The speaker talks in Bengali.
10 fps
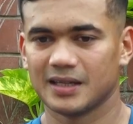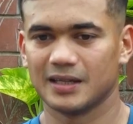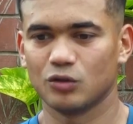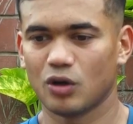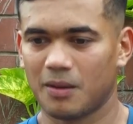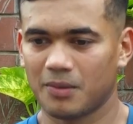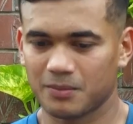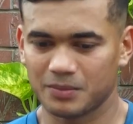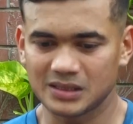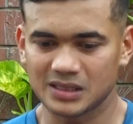কিন্তু আমার
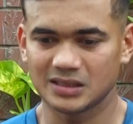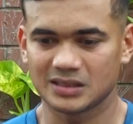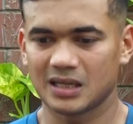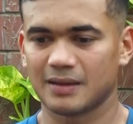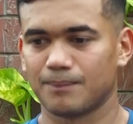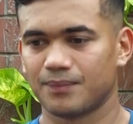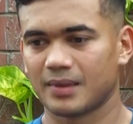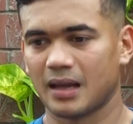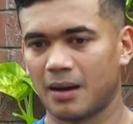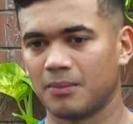বিশ্বাস যে
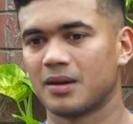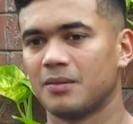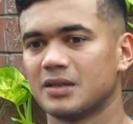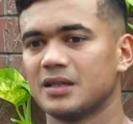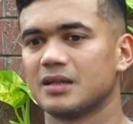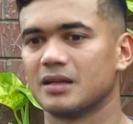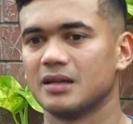আমরা আমাদের